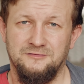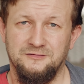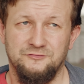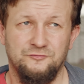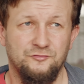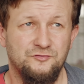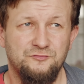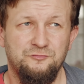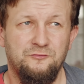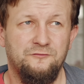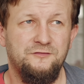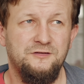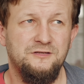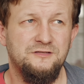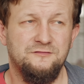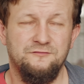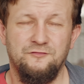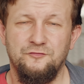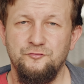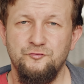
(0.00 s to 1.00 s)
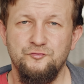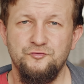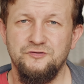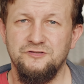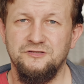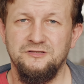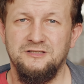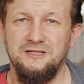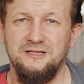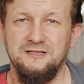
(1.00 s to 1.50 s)
To słownictwo
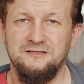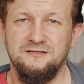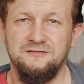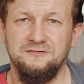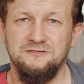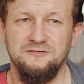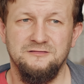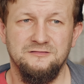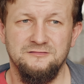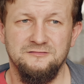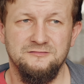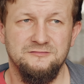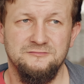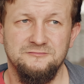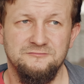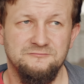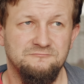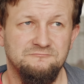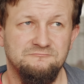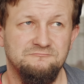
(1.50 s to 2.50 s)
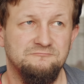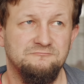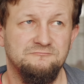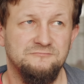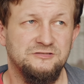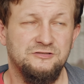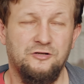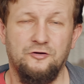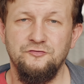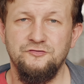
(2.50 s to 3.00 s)
już jest y,
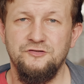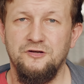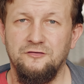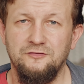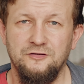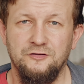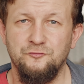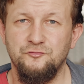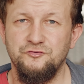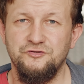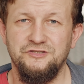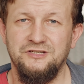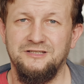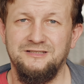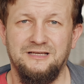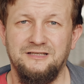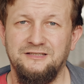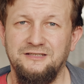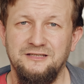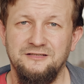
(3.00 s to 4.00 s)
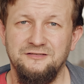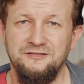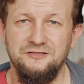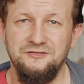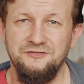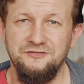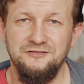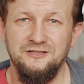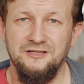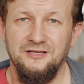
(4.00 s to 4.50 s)
skończone, już się tak nie,
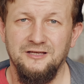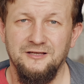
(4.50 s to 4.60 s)
nie,